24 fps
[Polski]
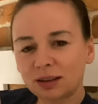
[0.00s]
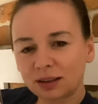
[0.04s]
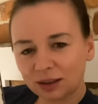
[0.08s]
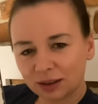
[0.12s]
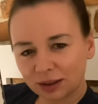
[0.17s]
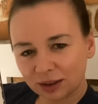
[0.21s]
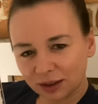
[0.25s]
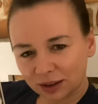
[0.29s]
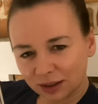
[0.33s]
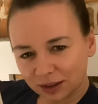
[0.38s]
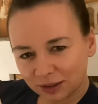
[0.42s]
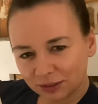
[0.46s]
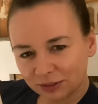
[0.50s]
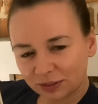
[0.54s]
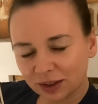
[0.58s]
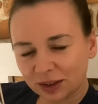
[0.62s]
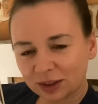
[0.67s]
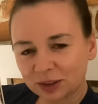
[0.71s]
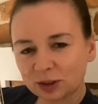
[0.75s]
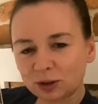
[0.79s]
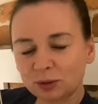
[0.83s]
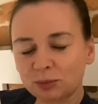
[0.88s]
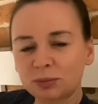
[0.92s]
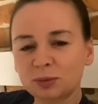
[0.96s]
Ale
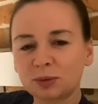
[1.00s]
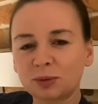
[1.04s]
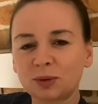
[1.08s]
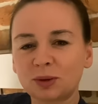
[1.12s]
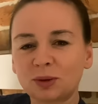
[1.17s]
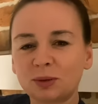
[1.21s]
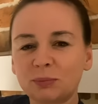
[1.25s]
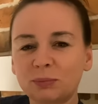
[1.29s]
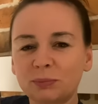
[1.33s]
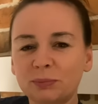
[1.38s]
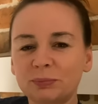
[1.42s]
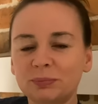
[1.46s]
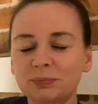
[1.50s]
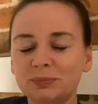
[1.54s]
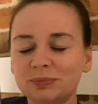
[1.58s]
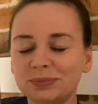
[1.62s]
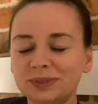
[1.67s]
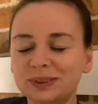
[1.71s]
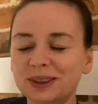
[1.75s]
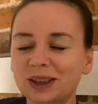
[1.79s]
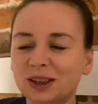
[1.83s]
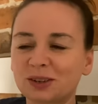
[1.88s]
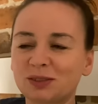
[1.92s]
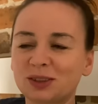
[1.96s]
warto było
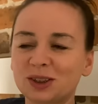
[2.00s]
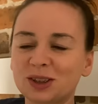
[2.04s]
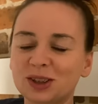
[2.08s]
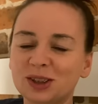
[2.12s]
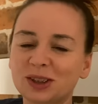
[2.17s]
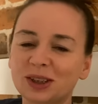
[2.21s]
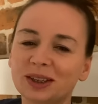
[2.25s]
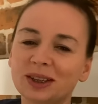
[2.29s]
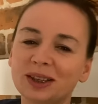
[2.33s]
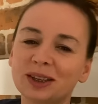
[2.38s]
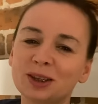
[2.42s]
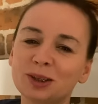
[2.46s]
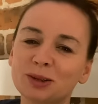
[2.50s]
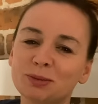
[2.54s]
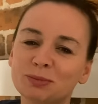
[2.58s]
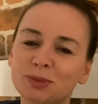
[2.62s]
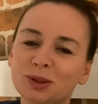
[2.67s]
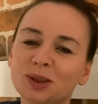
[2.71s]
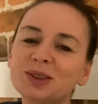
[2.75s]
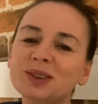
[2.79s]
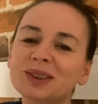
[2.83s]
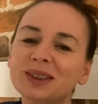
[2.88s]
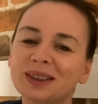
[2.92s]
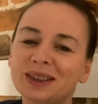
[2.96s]
zarwać tę jedną
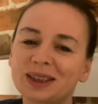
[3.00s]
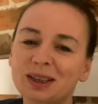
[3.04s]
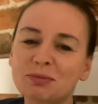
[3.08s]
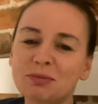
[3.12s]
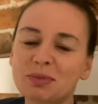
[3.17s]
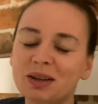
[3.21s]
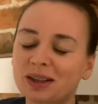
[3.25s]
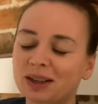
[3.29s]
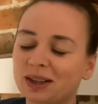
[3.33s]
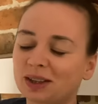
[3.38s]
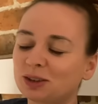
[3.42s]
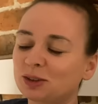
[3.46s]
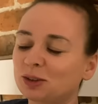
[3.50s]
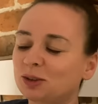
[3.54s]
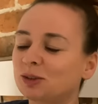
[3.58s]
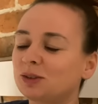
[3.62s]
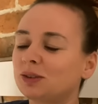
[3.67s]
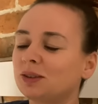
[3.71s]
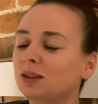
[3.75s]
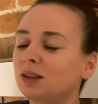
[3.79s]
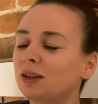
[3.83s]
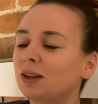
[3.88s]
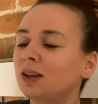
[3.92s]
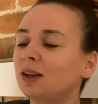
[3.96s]
nockę na maraton.